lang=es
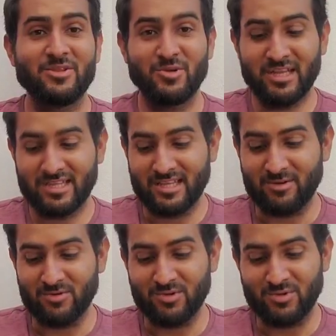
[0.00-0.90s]
durante
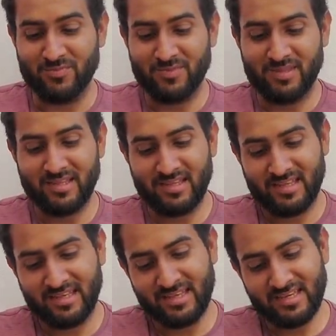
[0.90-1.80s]
el uso
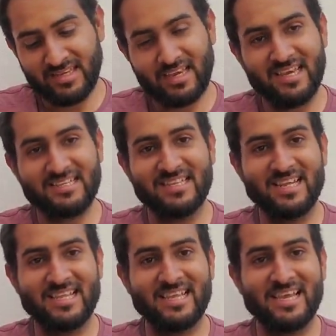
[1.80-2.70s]
y es de
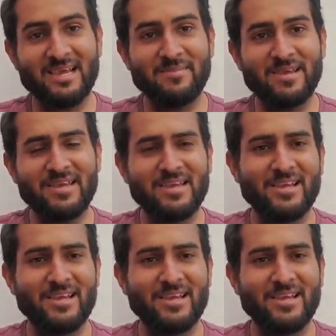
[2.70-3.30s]
la talla M.